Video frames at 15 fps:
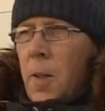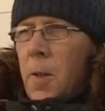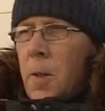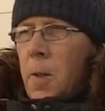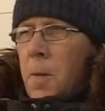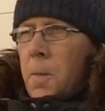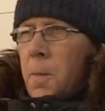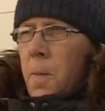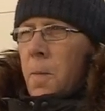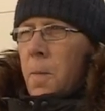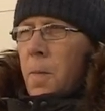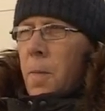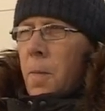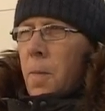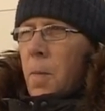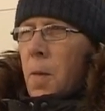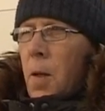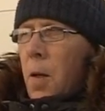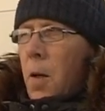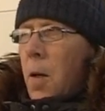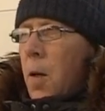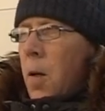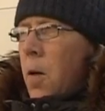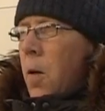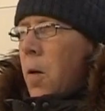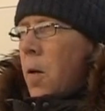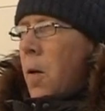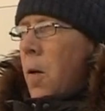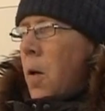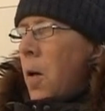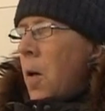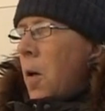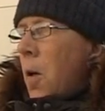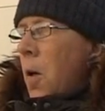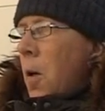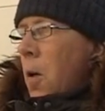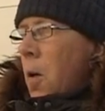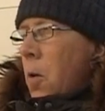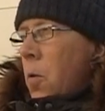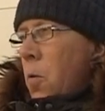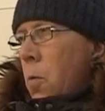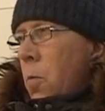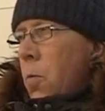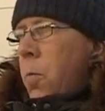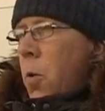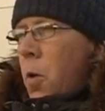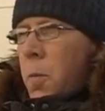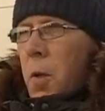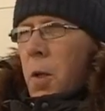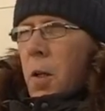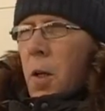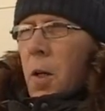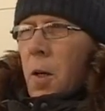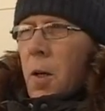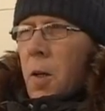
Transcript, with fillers: А вы по специальности работаете? Ну, более-менее.